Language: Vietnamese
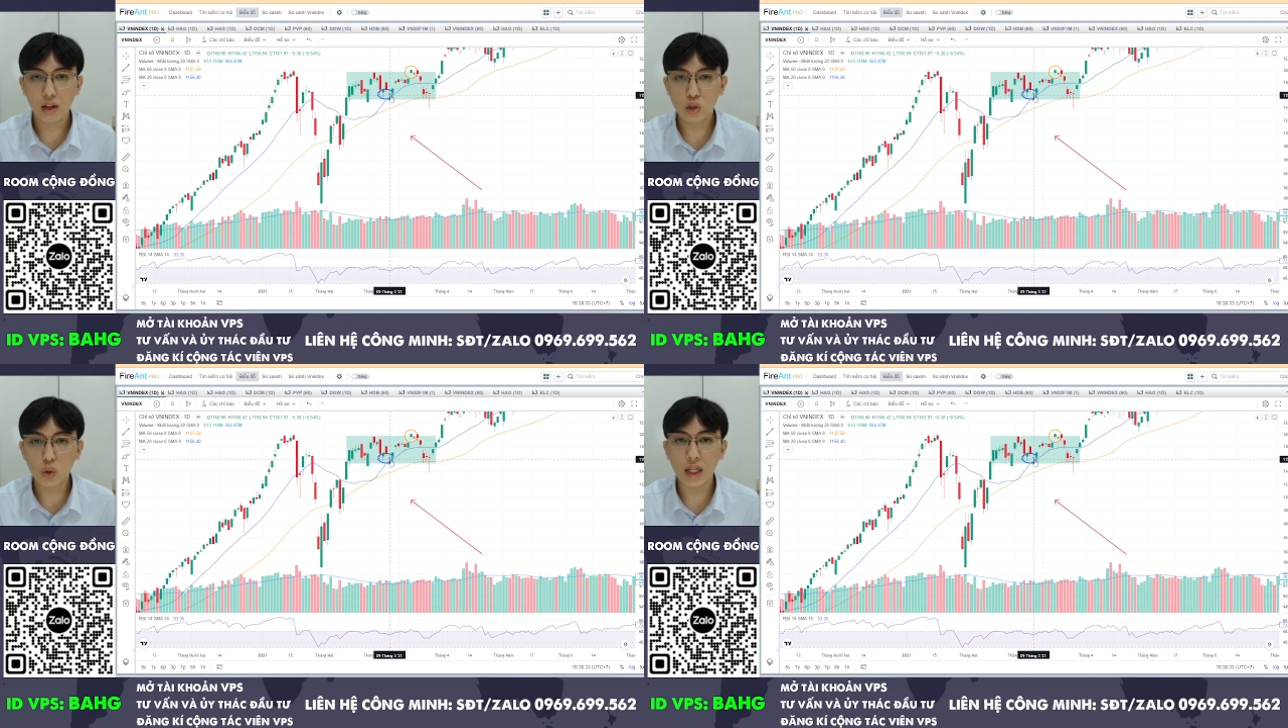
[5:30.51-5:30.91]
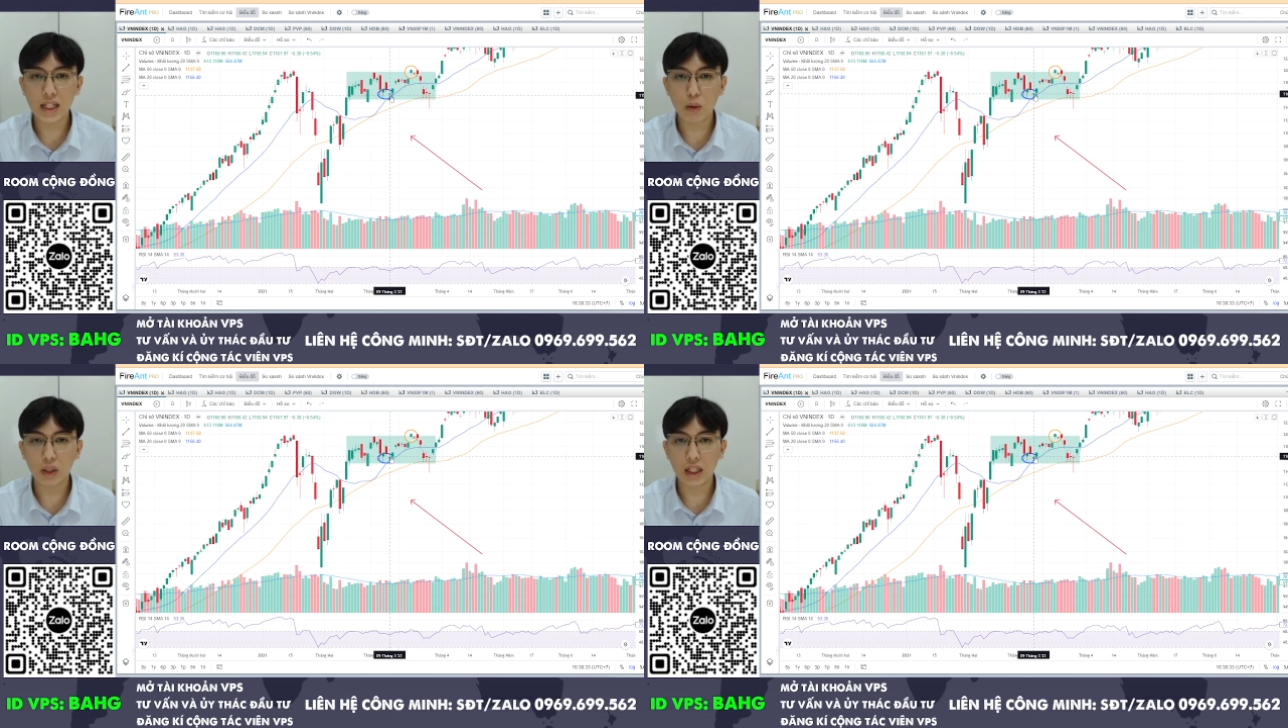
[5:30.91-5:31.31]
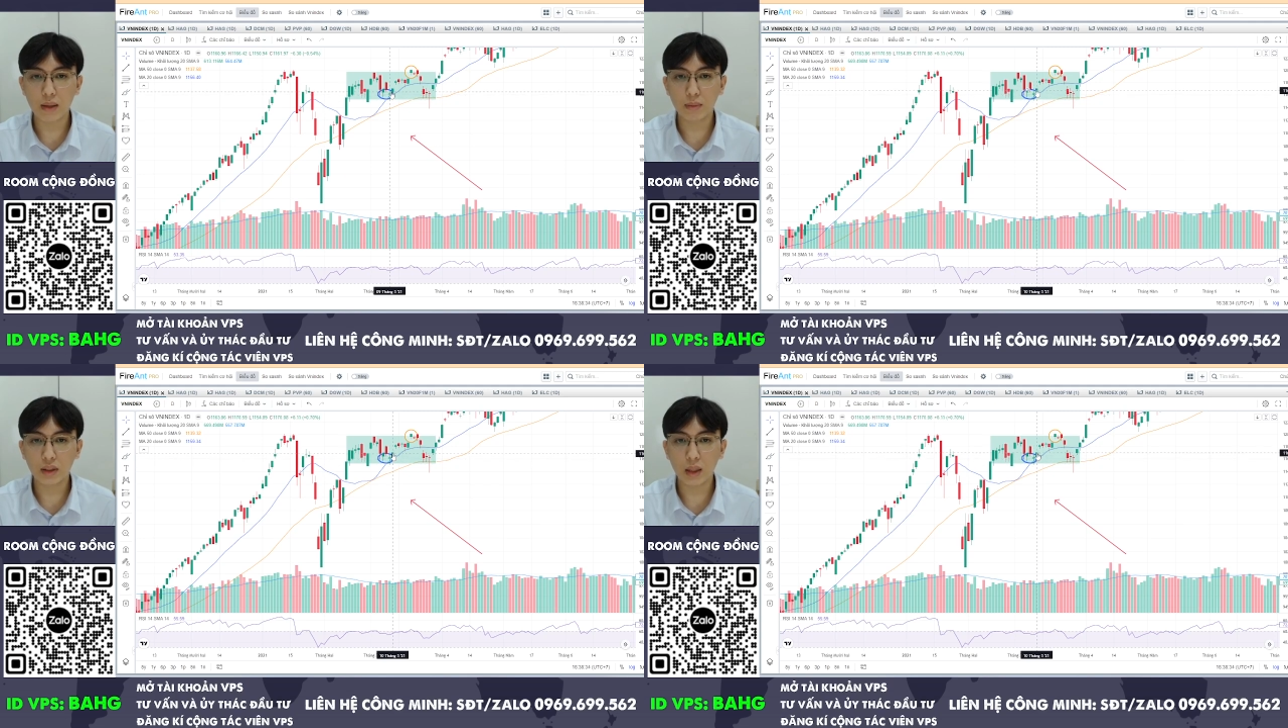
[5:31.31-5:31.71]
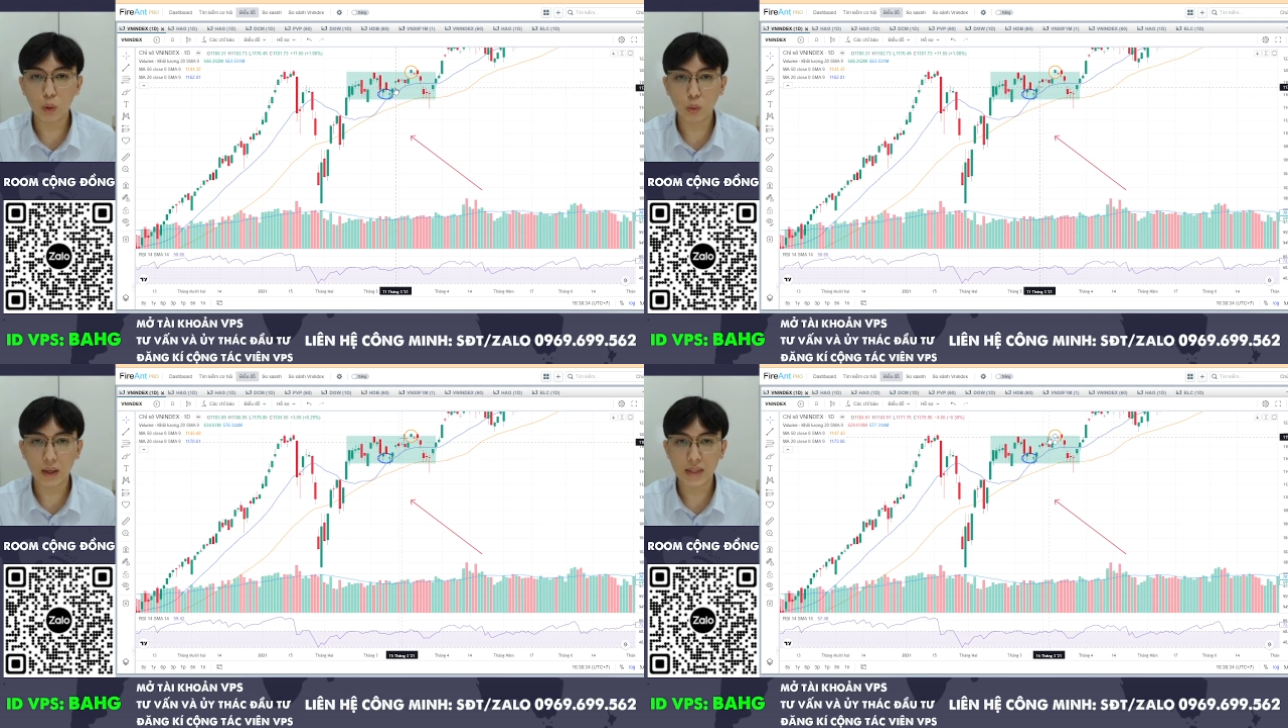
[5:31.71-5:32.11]
Rút chân xong thì tiếp
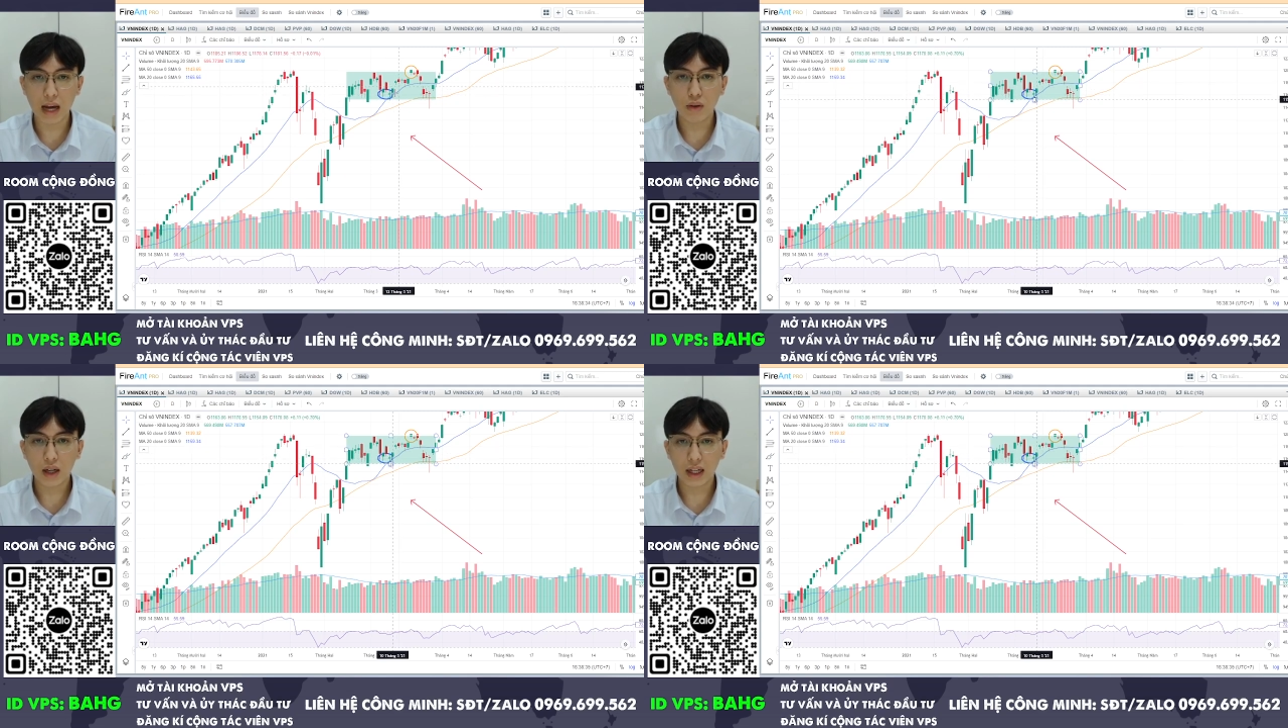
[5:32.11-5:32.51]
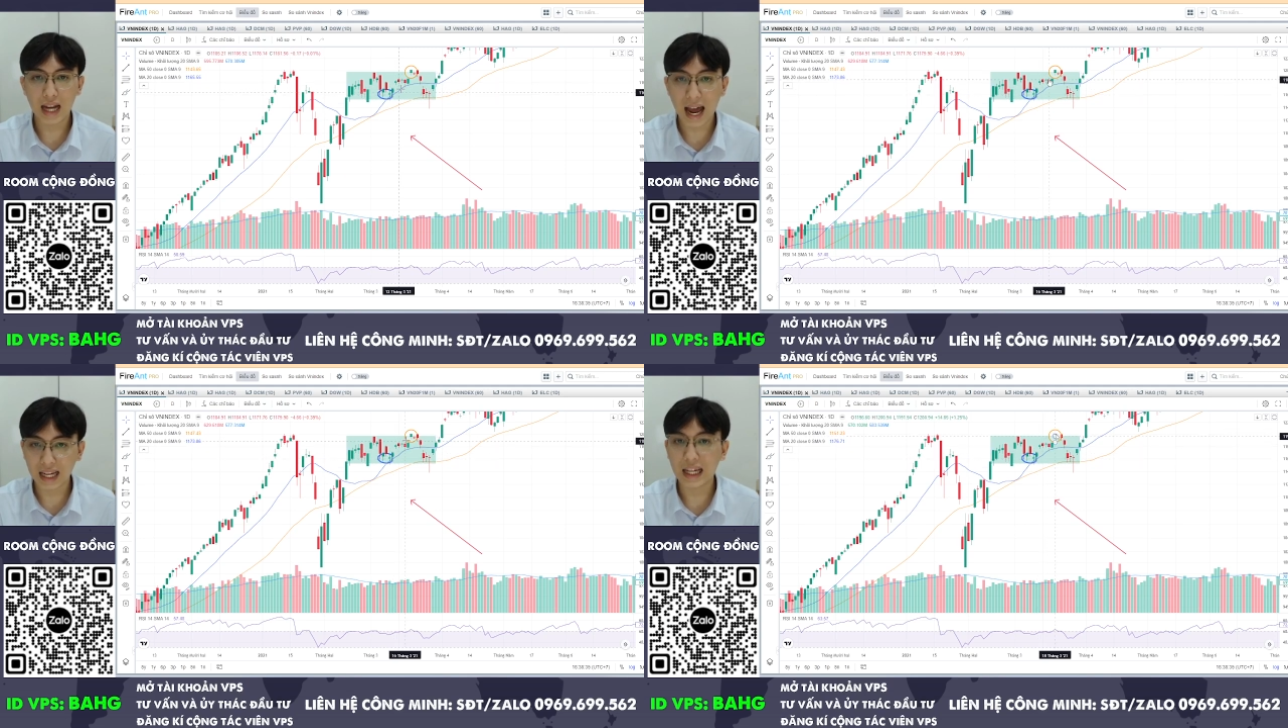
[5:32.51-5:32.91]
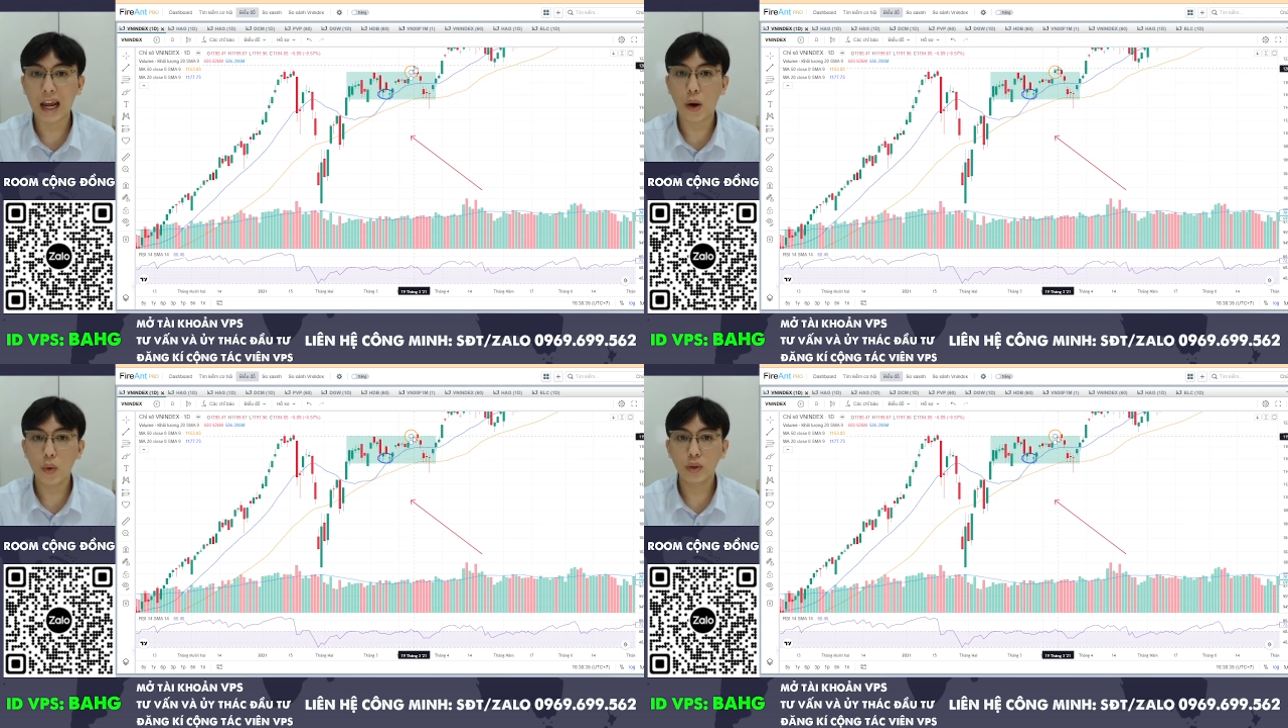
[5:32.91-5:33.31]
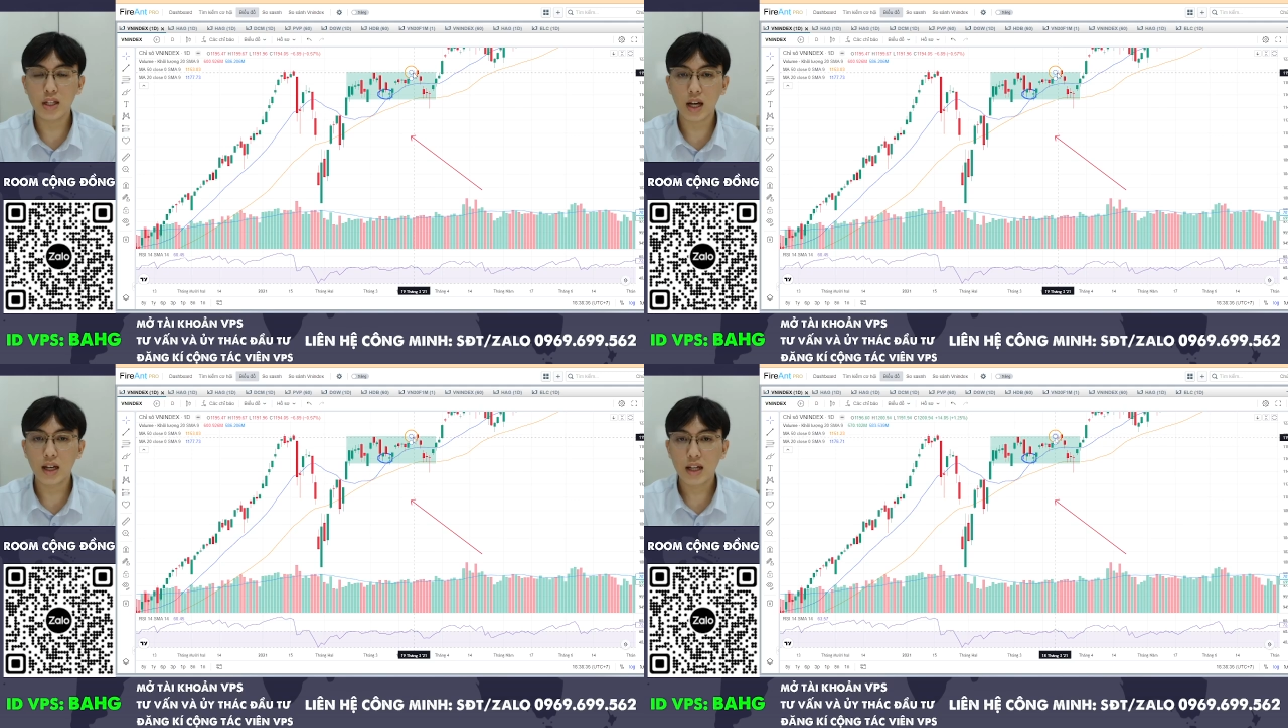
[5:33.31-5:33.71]
tục làm sao? Lại kéo, được
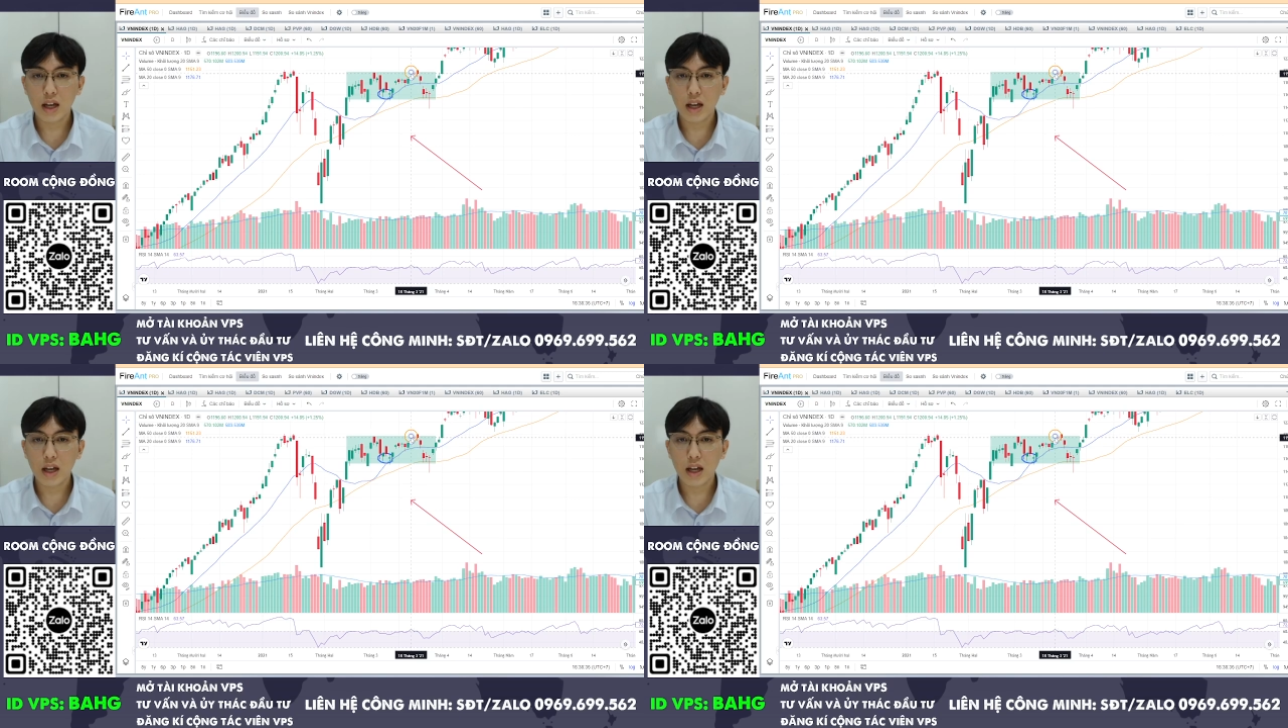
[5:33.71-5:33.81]
chưa?